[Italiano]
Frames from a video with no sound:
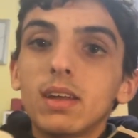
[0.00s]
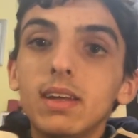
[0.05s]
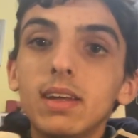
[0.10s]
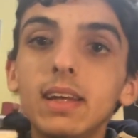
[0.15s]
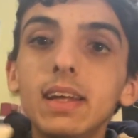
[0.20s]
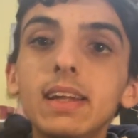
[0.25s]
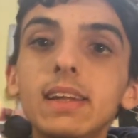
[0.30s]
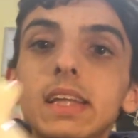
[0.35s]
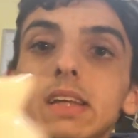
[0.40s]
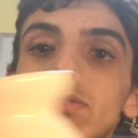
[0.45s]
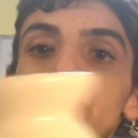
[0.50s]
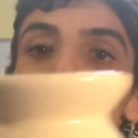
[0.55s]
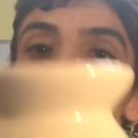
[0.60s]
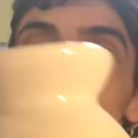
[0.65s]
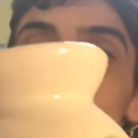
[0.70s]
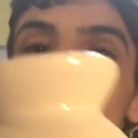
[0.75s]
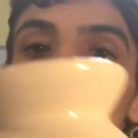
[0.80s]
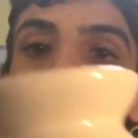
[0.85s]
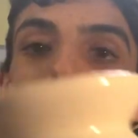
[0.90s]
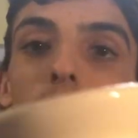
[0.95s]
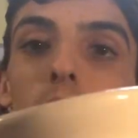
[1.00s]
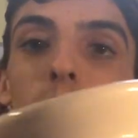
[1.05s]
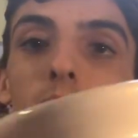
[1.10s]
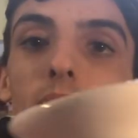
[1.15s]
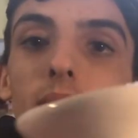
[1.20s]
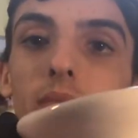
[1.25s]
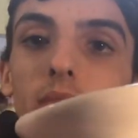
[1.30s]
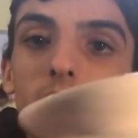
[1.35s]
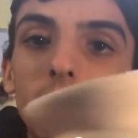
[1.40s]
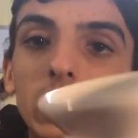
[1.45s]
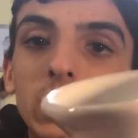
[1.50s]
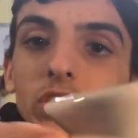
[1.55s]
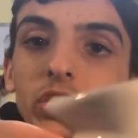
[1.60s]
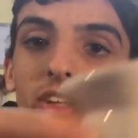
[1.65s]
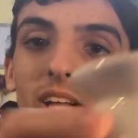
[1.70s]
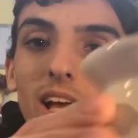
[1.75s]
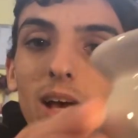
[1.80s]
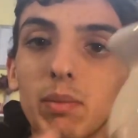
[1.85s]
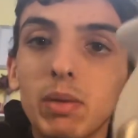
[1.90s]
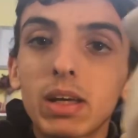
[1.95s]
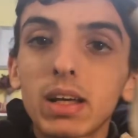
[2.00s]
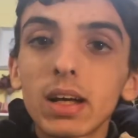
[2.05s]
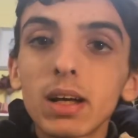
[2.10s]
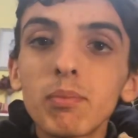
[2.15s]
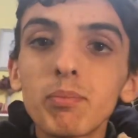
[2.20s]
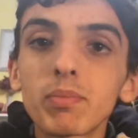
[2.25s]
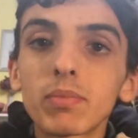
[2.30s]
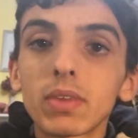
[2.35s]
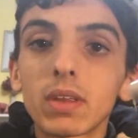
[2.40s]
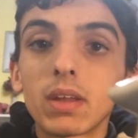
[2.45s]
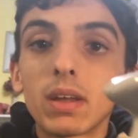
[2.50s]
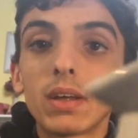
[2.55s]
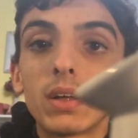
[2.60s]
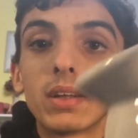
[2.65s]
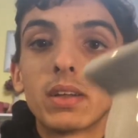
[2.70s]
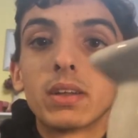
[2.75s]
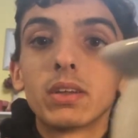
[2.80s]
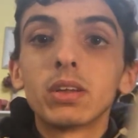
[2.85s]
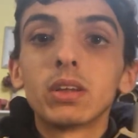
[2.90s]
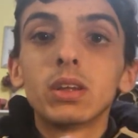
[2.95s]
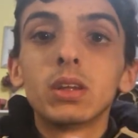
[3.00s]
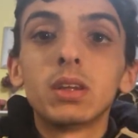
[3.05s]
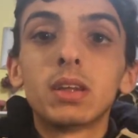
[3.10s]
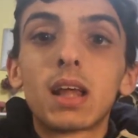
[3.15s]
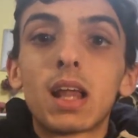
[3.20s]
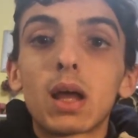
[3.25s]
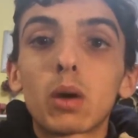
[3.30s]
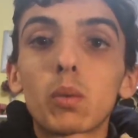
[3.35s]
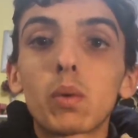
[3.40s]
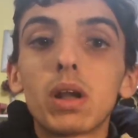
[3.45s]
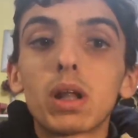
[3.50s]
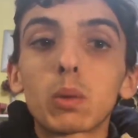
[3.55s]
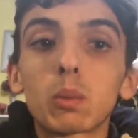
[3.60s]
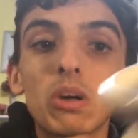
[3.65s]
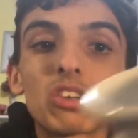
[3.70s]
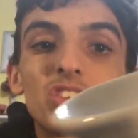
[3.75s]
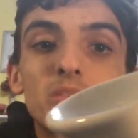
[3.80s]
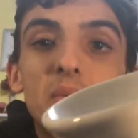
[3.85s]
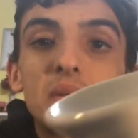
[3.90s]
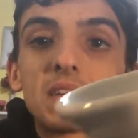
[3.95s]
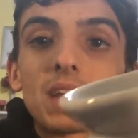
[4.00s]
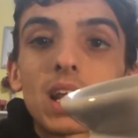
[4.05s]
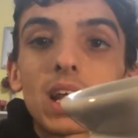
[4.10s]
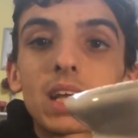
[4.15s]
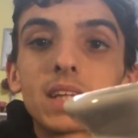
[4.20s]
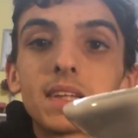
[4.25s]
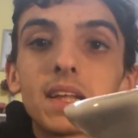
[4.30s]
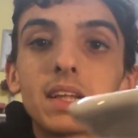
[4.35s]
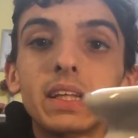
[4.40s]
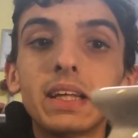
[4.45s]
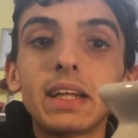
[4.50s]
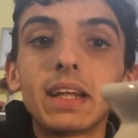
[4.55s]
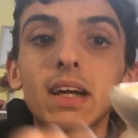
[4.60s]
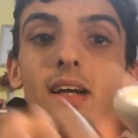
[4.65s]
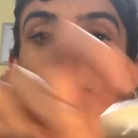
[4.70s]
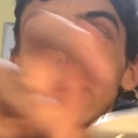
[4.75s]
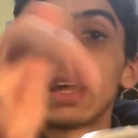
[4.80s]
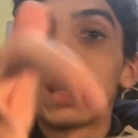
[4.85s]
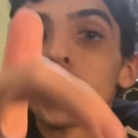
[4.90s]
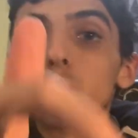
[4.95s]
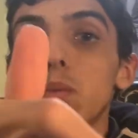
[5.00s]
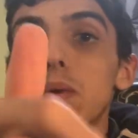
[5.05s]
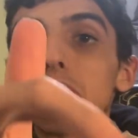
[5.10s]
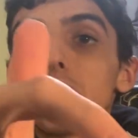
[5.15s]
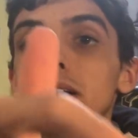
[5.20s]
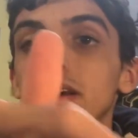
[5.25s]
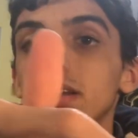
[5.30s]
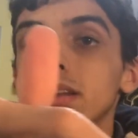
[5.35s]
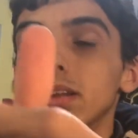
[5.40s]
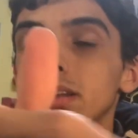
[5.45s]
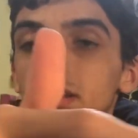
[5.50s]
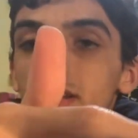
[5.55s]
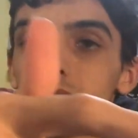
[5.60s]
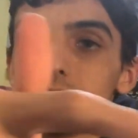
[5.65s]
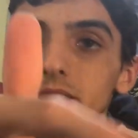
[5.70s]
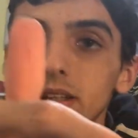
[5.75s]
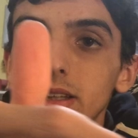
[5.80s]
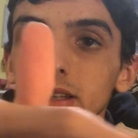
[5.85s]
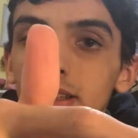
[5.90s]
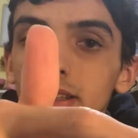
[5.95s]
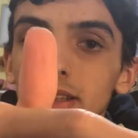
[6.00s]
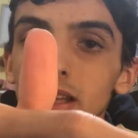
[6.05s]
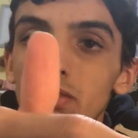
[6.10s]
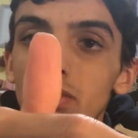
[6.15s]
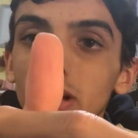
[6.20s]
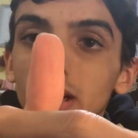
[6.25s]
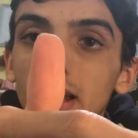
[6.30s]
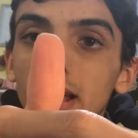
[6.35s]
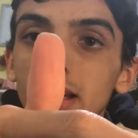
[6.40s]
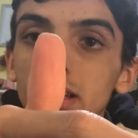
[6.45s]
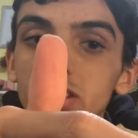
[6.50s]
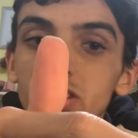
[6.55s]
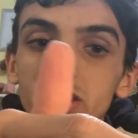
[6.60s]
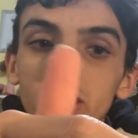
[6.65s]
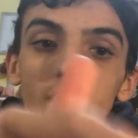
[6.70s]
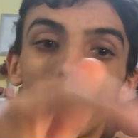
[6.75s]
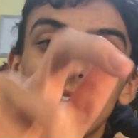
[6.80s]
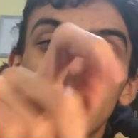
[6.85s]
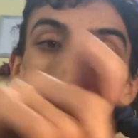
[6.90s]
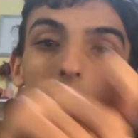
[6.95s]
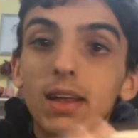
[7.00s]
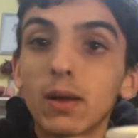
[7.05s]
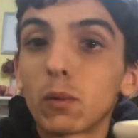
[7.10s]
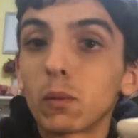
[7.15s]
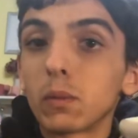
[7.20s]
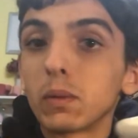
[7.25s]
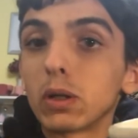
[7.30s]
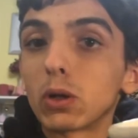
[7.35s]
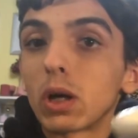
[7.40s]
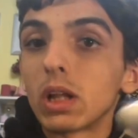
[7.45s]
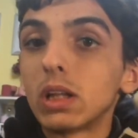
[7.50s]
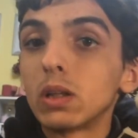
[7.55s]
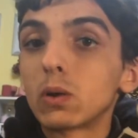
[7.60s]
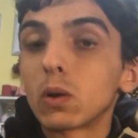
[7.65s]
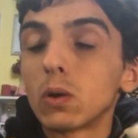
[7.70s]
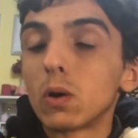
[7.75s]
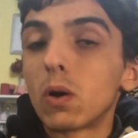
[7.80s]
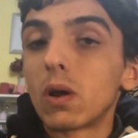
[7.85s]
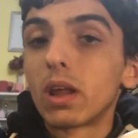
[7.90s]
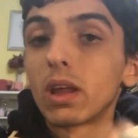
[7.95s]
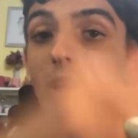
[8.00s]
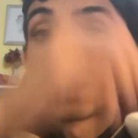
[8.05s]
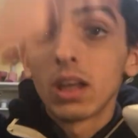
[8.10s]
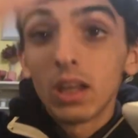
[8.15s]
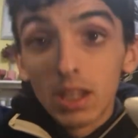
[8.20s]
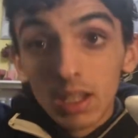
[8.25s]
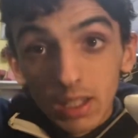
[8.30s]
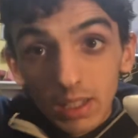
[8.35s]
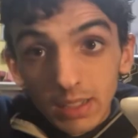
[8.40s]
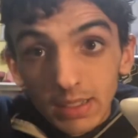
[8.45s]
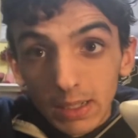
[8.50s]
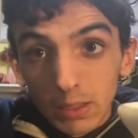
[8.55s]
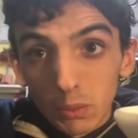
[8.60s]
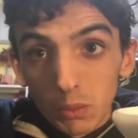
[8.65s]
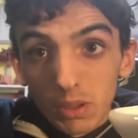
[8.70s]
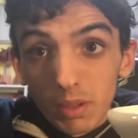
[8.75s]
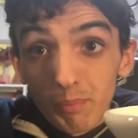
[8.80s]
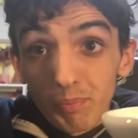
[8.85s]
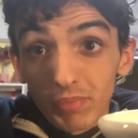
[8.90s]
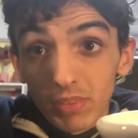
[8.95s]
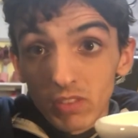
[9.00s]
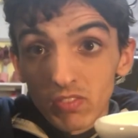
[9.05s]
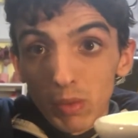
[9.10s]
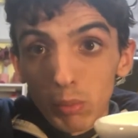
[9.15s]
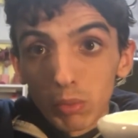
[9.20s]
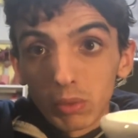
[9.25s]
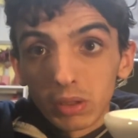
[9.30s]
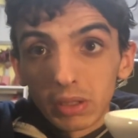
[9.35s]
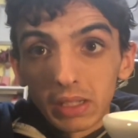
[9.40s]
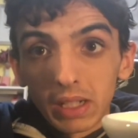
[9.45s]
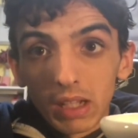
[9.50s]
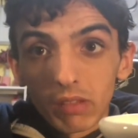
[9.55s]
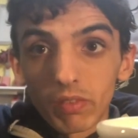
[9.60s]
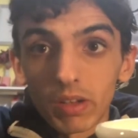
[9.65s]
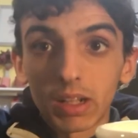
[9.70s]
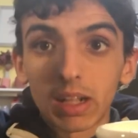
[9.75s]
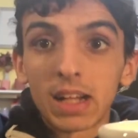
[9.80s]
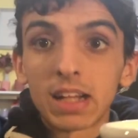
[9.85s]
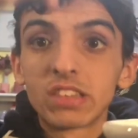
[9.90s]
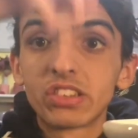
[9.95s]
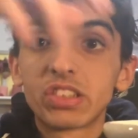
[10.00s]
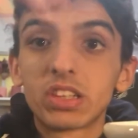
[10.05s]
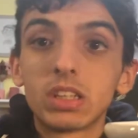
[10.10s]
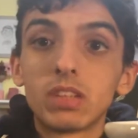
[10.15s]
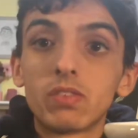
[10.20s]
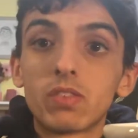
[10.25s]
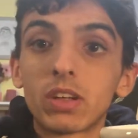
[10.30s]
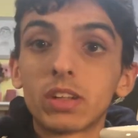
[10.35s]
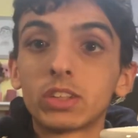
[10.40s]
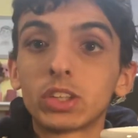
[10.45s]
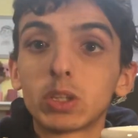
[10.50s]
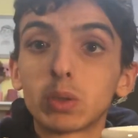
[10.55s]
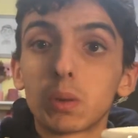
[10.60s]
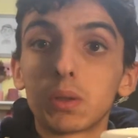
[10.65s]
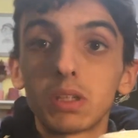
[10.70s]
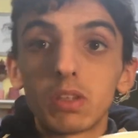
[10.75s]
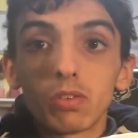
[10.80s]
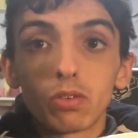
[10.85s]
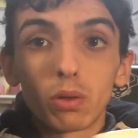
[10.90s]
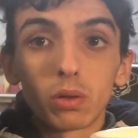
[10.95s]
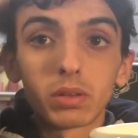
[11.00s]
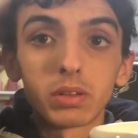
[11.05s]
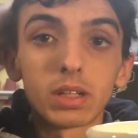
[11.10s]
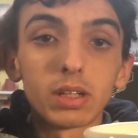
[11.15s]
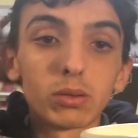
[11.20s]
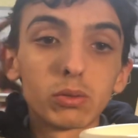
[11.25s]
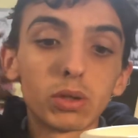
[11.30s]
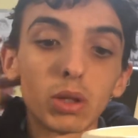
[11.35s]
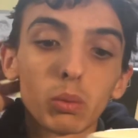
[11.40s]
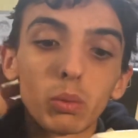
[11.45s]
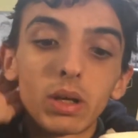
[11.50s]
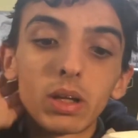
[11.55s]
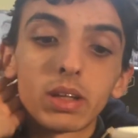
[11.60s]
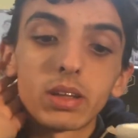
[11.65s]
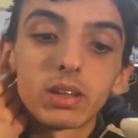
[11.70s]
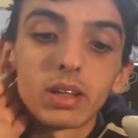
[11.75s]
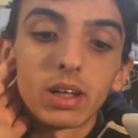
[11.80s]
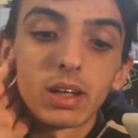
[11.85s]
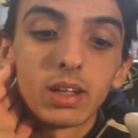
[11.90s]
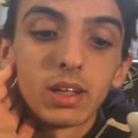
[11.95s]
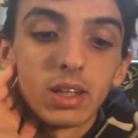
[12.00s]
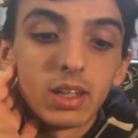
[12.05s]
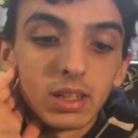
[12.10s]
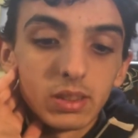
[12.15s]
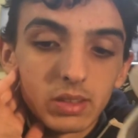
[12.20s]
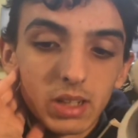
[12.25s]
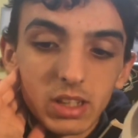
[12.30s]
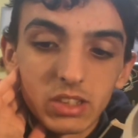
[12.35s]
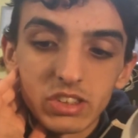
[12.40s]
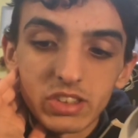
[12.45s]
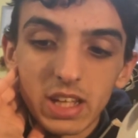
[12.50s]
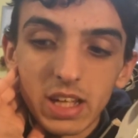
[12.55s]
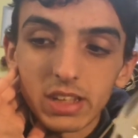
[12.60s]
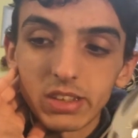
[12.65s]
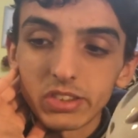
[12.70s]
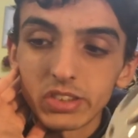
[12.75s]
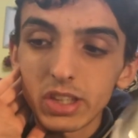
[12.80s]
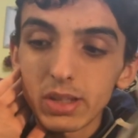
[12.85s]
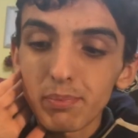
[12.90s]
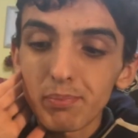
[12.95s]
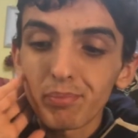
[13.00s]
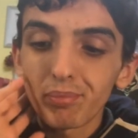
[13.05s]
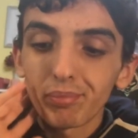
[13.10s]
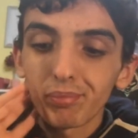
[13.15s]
il diffusore in ceramica dalla quale qua si mette la candelina e qua il, la fragranza e con il, il, colore, il calore fa bollire la fragranza facendo diffondere tutta quanta nella stanza.